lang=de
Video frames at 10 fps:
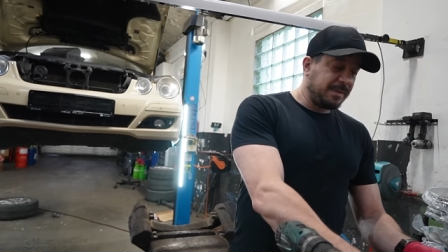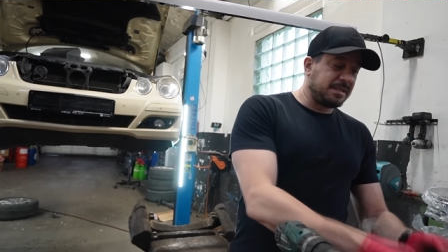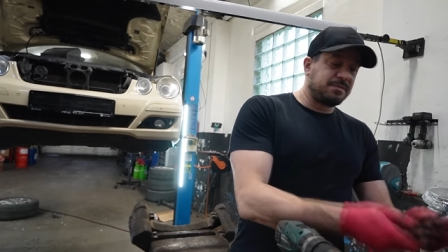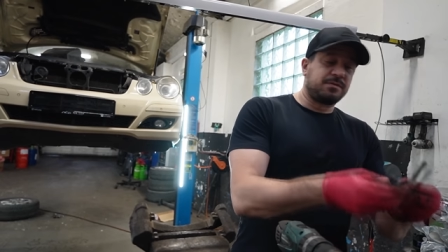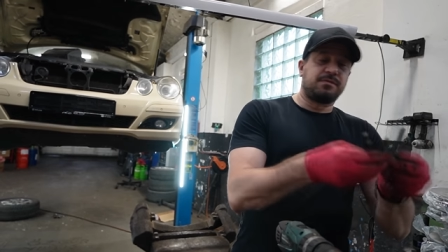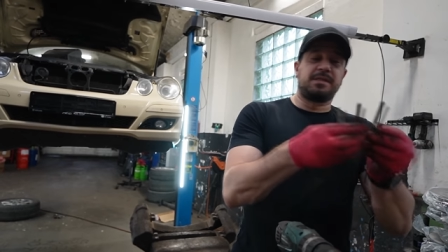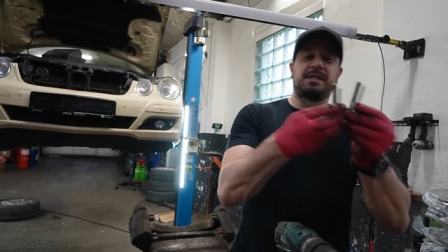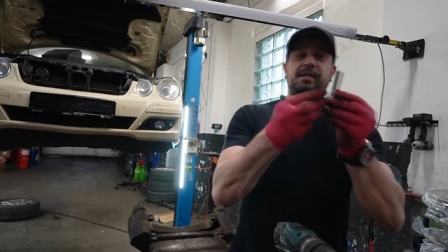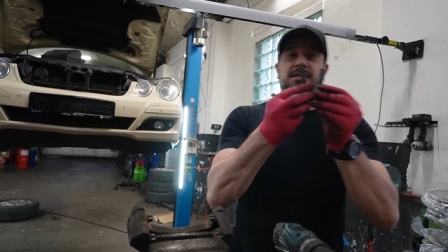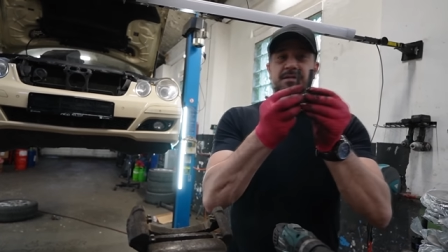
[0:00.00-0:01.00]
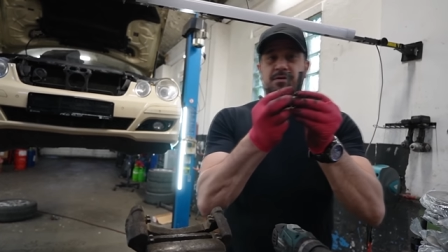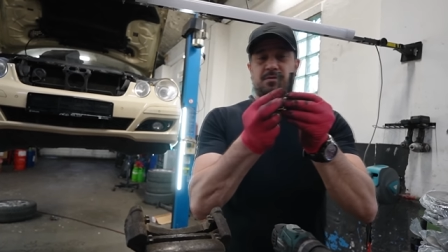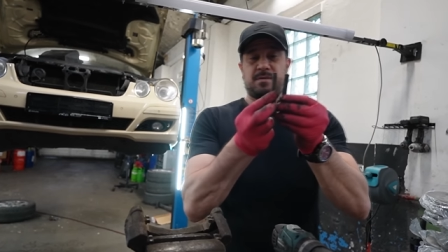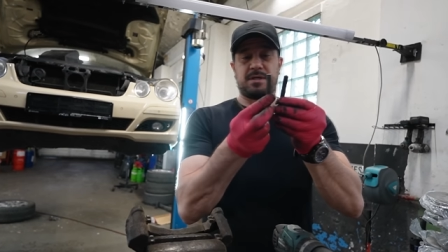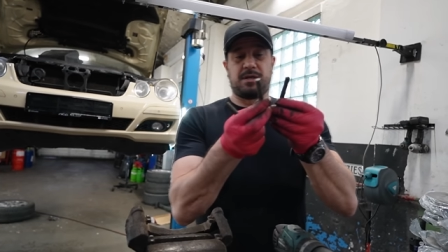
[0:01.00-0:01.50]
Jetzt müssen wir die hier
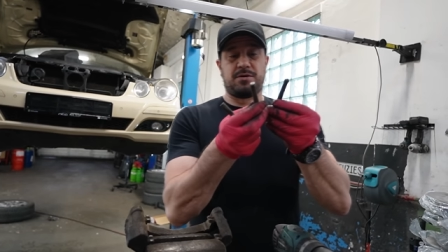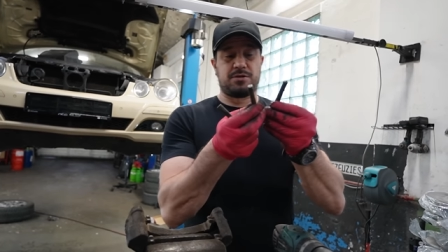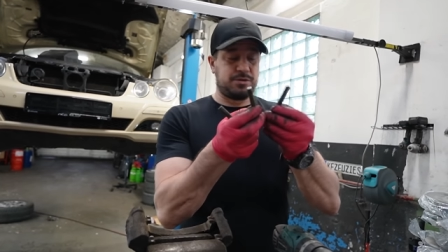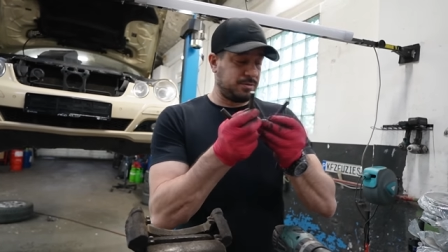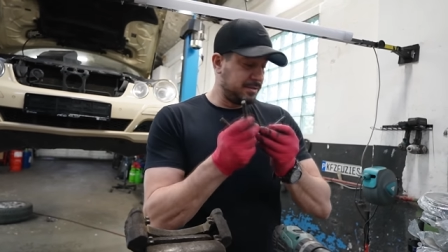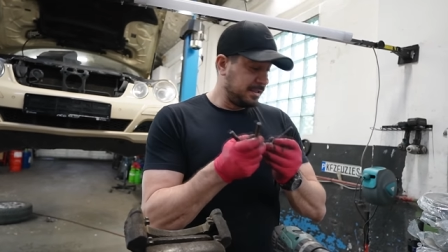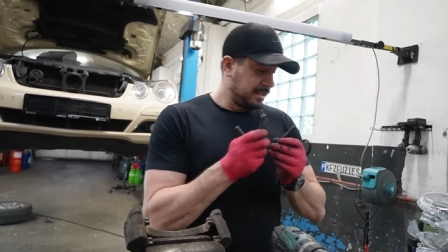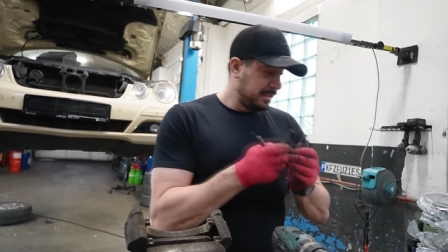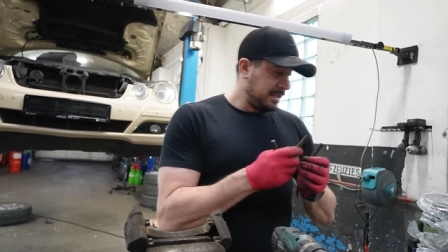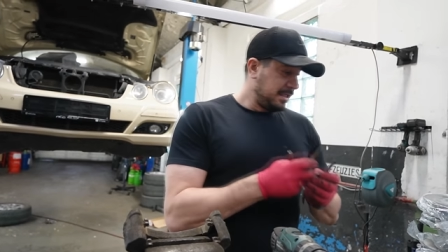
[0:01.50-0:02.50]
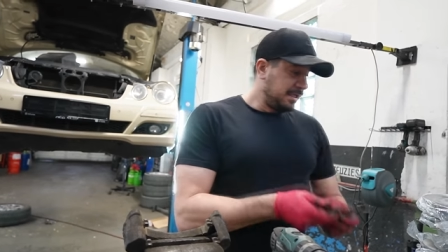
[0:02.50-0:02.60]
sauber machen, Alter. Okay.